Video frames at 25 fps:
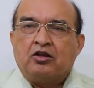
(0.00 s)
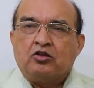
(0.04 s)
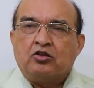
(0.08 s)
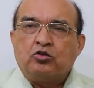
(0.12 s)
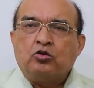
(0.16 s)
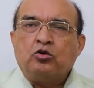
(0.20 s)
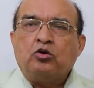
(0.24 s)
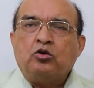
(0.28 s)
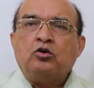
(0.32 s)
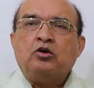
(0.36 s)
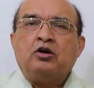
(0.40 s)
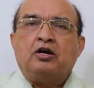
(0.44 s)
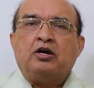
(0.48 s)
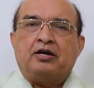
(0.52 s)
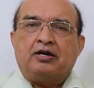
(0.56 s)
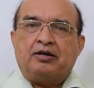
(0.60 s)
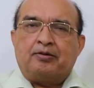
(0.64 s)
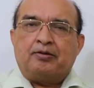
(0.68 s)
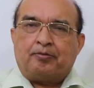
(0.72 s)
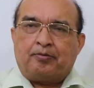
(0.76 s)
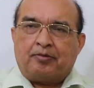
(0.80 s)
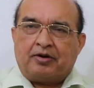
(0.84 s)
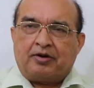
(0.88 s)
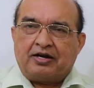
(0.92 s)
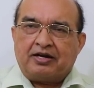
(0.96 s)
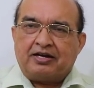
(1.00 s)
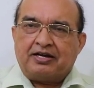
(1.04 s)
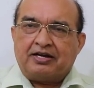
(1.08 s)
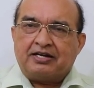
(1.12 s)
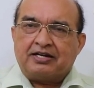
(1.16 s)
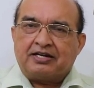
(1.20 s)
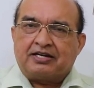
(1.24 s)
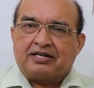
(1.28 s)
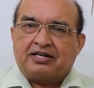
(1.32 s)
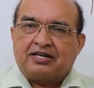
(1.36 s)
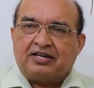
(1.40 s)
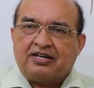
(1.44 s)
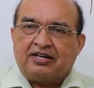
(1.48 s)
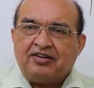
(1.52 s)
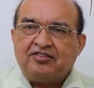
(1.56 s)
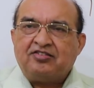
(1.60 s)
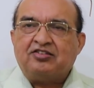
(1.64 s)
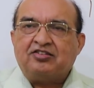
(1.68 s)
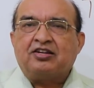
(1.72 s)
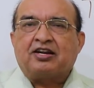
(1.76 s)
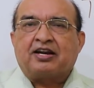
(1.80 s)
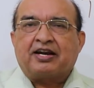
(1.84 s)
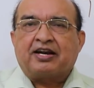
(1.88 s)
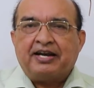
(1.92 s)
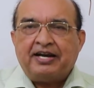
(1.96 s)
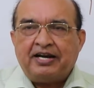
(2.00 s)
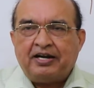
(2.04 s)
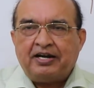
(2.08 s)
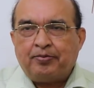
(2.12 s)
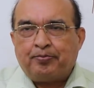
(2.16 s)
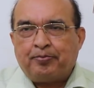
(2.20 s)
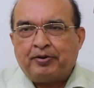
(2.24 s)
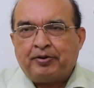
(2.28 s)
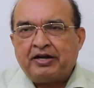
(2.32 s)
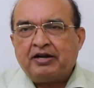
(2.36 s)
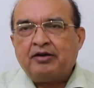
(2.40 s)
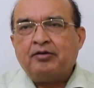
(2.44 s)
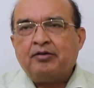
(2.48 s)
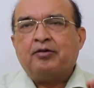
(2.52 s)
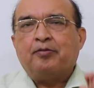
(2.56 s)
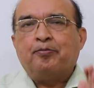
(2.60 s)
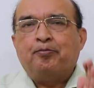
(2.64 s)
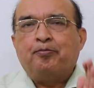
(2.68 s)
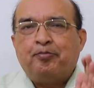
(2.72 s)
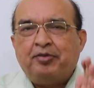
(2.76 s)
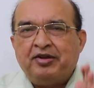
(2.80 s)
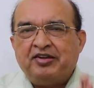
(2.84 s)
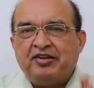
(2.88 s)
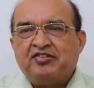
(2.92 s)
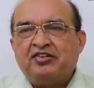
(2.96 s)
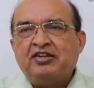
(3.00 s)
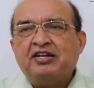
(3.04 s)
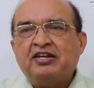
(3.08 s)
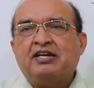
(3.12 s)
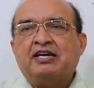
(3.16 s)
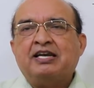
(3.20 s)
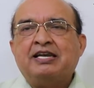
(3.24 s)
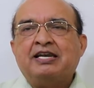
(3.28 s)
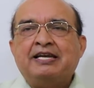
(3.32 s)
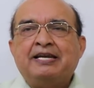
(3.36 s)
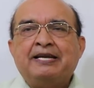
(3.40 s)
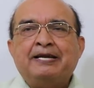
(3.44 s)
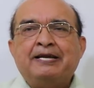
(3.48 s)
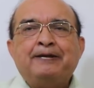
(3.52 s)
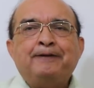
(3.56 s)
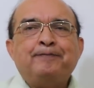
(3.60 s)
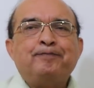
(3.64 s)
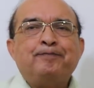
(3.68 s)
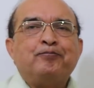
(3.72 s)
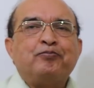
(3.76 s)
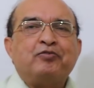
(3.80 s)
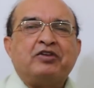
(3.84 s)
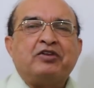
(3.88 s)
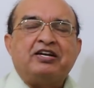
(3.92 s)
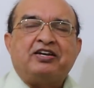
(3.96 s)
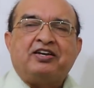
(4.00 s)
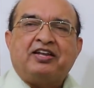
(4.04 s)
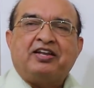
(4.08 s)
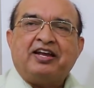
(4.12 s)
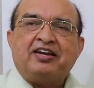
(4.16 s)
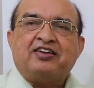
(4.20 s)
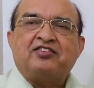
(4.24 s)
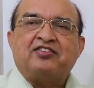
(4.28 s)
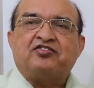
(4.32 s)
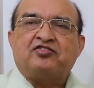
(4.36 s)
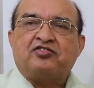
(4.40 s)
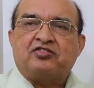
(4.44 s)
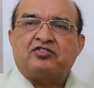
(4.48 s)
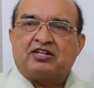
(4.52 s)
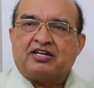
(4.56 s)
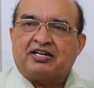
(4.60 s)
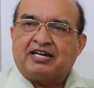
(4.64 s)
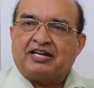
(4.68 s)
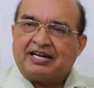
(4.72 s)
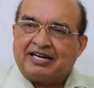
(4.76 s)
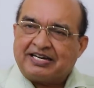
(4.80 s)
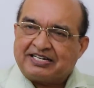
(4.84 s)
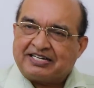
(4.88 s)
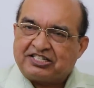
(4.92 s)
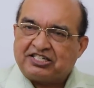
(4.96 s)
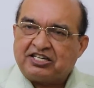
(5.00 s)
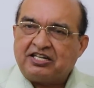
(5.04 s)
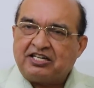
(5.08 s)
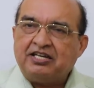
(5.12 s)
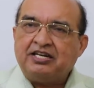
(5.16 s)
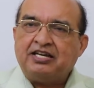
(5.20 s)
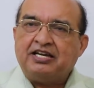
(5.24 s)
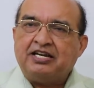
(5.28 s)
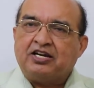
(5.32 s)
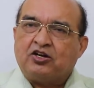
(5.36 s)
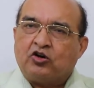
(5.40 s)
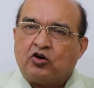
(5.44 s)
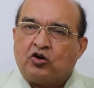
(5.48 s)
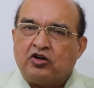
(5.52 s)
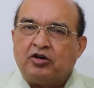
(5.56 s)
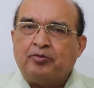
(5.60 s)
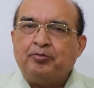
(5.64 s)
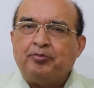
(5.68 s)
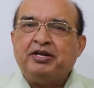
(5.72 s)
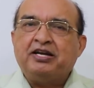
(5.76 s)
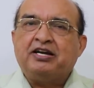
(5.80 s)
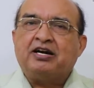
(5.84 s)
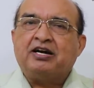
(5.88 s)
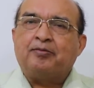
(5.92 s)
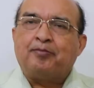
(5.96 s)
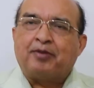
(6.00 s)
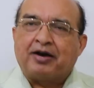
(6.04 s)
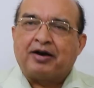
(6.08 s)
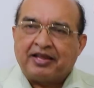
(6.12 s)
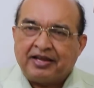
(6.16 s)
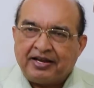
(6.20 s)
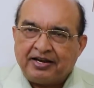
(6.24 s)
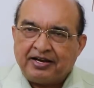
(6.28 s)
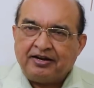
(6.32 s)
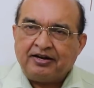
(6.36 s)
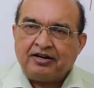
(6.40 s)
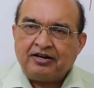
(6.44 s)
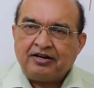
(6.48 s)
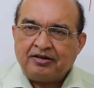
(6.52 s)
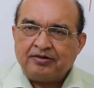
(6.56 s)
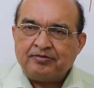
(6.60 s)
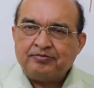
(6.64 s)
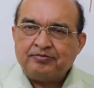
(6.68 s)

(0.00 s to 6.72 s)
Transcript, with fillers: तो किस रेट पर बेसिकली टैक्स कलेक्शन इकोनॉमी का बढ़ेगा